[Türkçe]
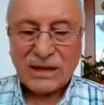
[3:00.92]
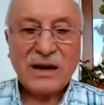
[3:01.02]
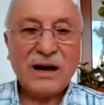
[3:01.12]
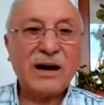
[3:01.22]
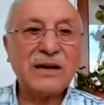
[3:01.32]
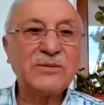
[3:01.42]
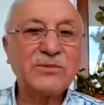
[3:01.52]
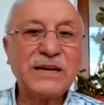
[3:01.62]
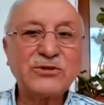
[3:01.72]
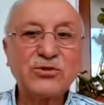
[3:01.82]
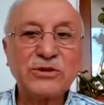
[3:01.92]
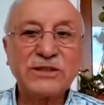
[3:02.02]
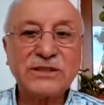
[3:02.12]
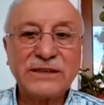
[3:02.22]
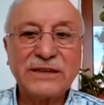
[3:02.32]
Ali İmran
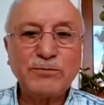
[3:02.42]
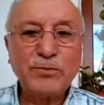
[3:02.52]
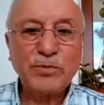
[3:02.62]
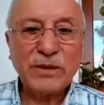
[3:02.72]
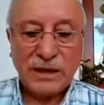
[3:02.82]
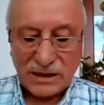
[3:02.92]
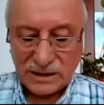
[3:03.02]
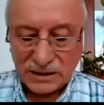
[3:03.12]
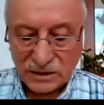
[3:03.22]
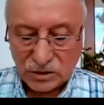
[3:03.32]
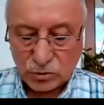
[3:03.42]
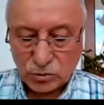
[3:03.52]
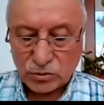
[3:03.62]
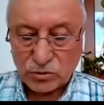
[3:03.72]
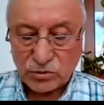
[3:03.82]
suresinin
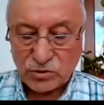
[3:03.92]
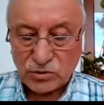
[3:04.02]
49.